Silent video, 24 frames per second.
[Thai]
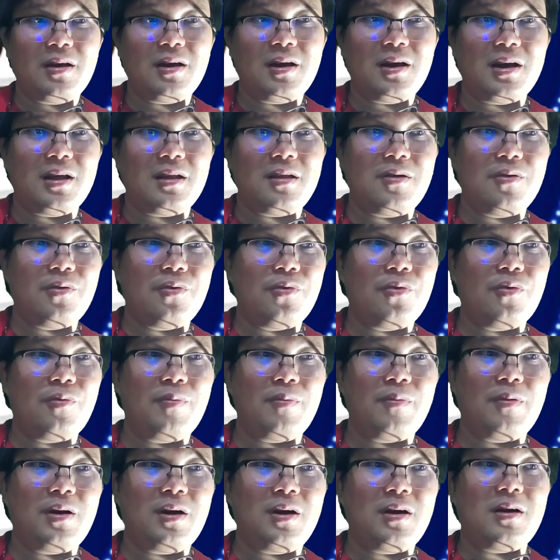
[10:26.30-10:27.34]
อ่าอยู่
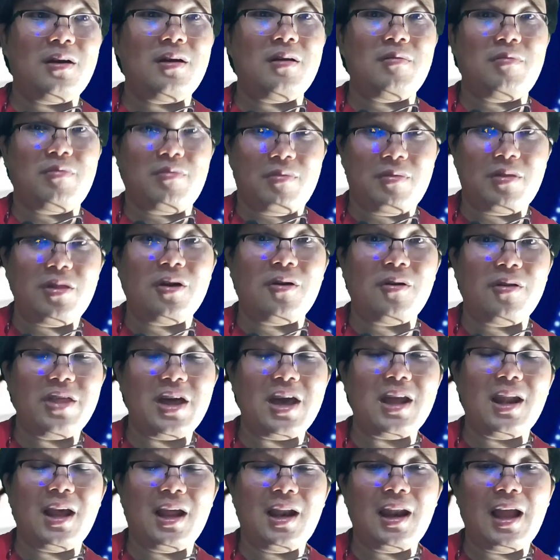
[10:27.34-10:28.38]
เอ่อสอง
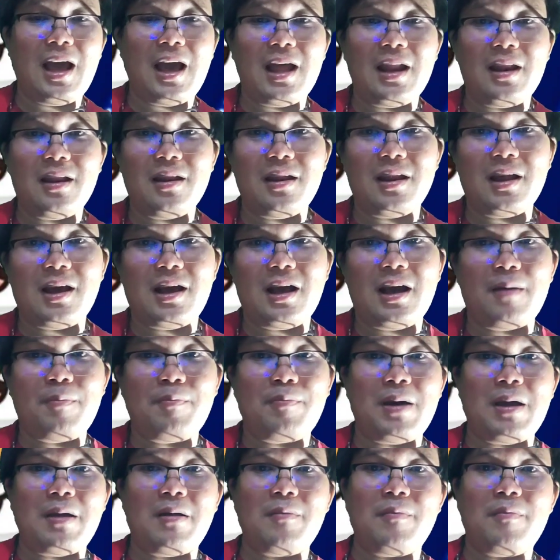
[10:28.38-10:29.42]
แสนล้านล้านนะครับ
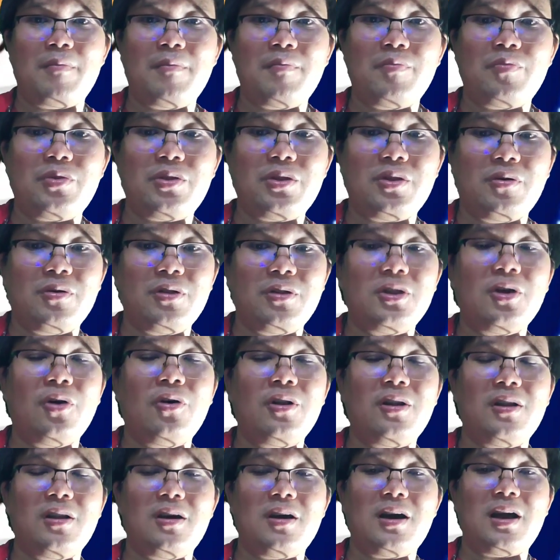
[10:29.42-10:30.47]
ไปต้น
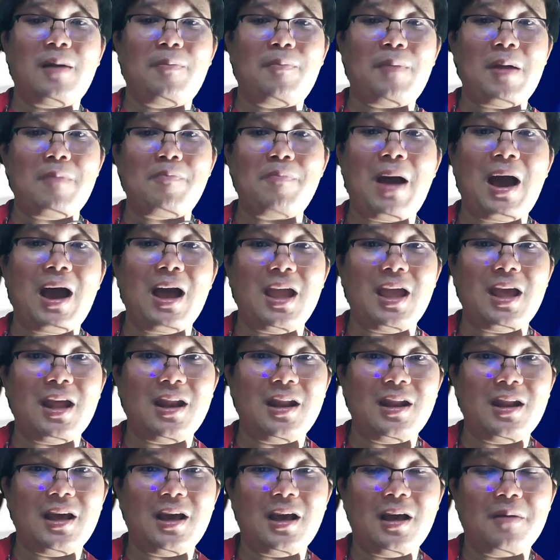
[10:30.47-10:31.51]
ต้นนะครับไปลายปลาย
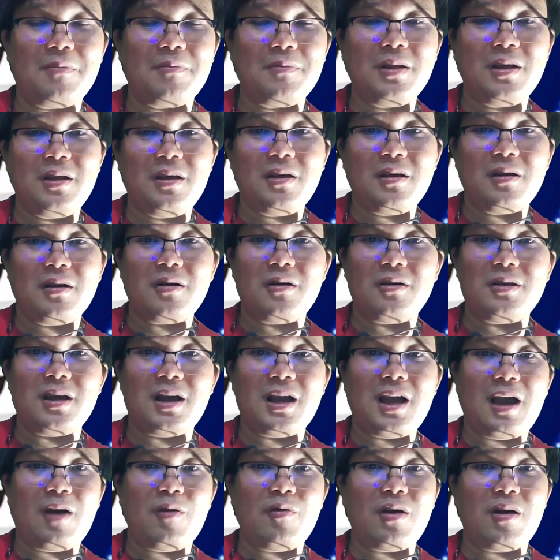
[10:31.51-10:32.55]
นะครับ ก็
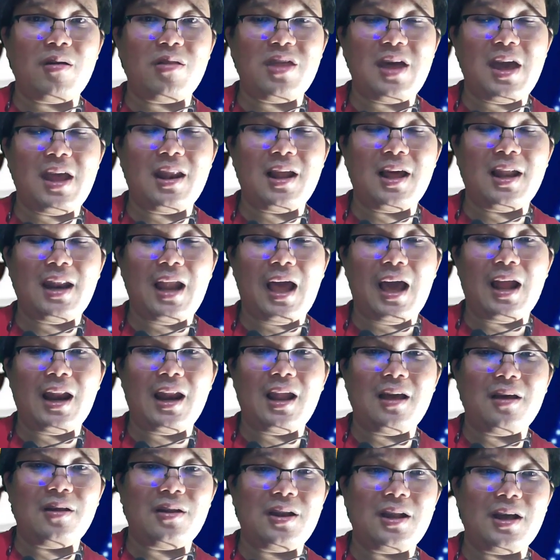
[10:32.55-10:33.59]
จะเข้ากับแสนล้านล้า
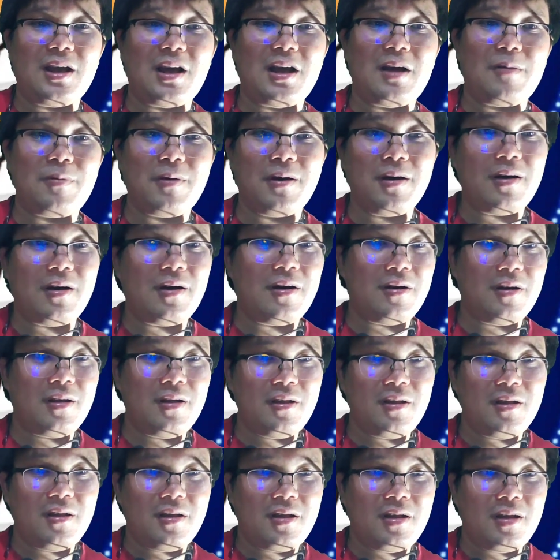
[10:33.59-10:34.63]
นแล้วนะครับ ก็
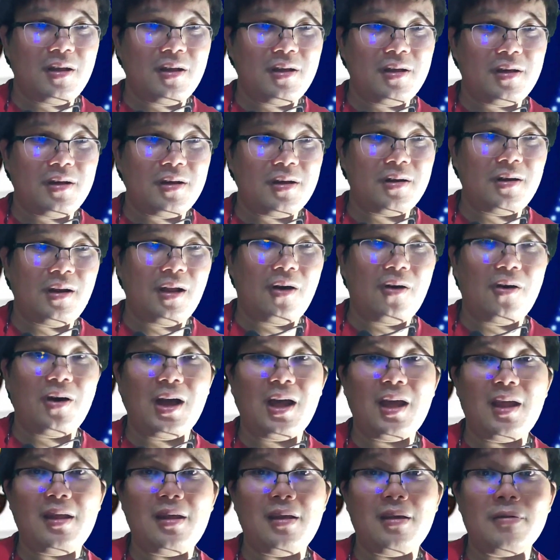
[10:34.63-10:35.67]
รอ
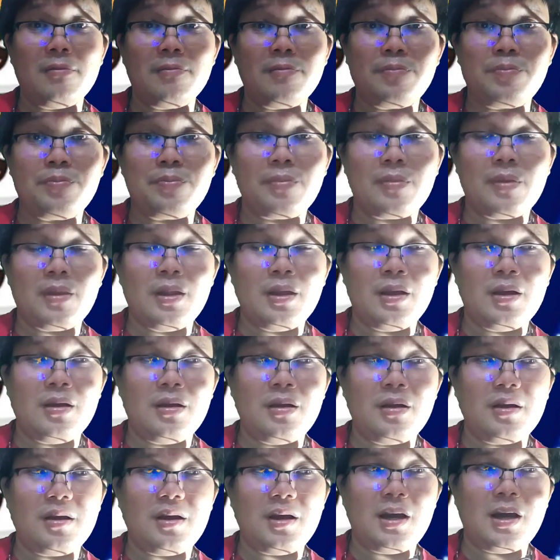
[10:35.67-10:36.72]
ให้
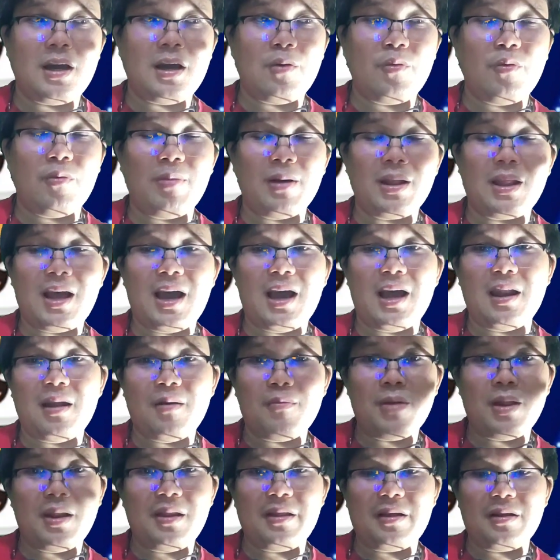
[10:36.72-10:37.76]
อ่าอุปทาน
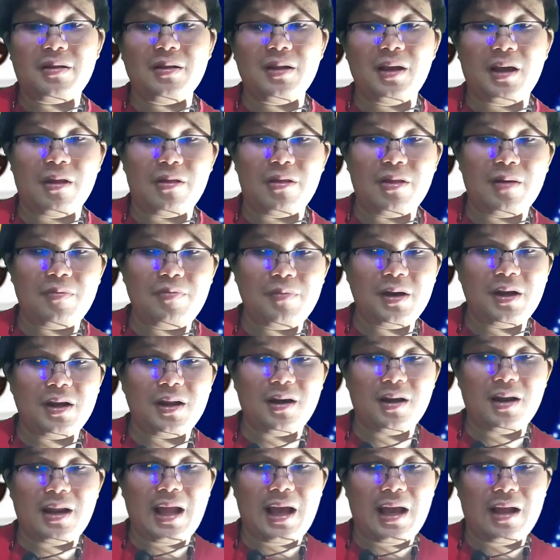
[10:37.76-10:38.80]
นะมันสักเหลือสักหมื่น
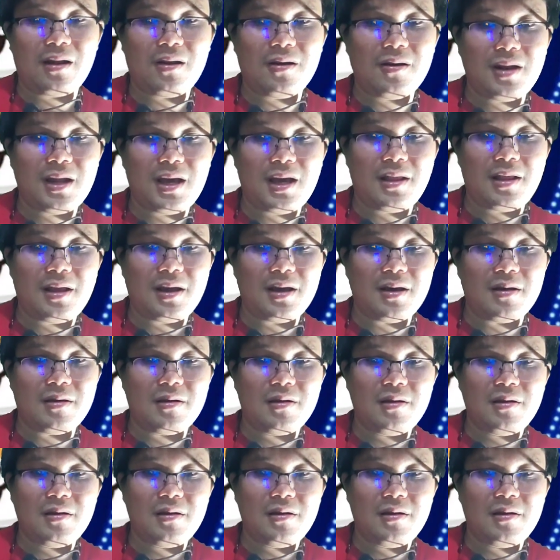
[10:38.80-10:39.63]
ล้านล้านก็น่าจะ